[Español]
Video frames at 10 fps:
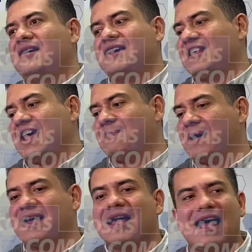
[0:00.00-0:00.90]
Y de ahí
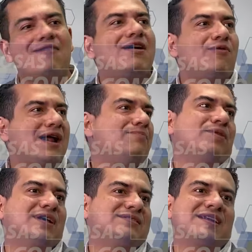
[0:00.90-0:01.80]
para allá evaluar,
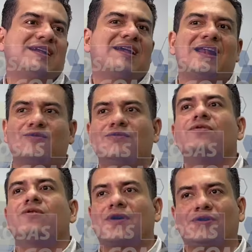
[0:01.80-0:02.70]
puede hacer que
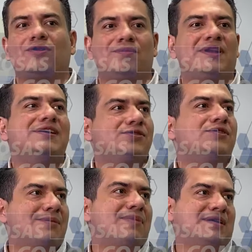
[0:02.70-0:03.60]
alguno que otro ministro
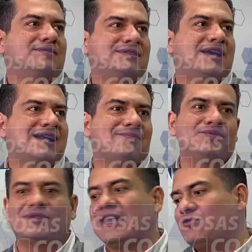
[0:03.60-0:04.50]
también siga
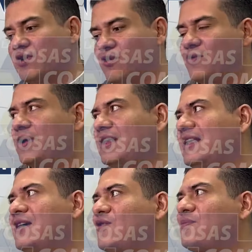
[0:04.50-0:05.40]
repuntando y lo
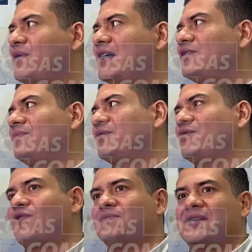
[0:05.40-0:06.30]
iría incorporando. Pero
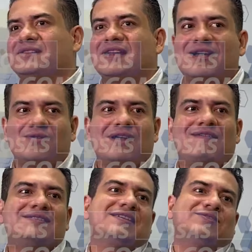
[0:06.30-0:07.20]
yo comenzaría con la
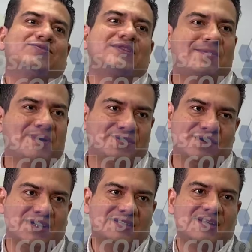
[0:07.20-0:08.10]
base de estas tres
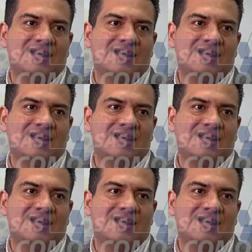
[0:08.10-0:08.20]
personas.